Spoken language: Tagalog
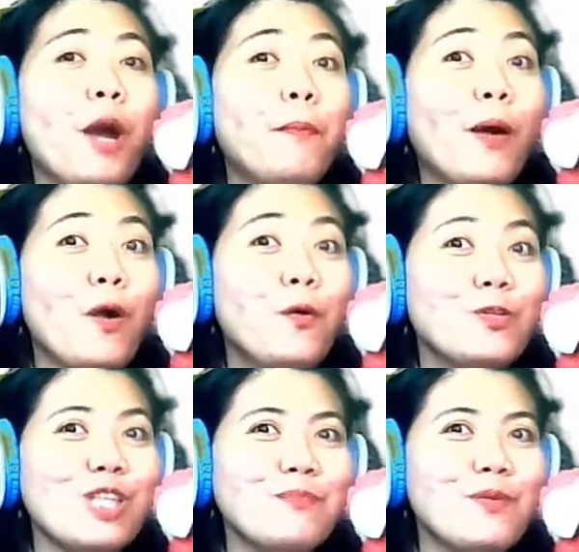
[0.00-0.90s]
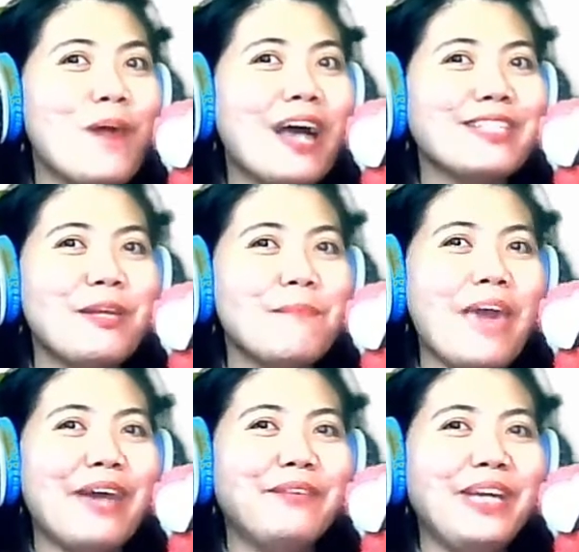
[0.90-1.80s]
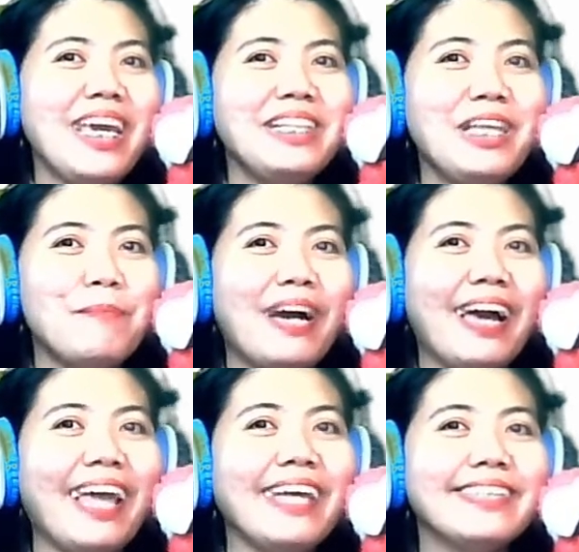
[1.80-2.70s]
Napakahusay bumasa ni Perry, hindi ba?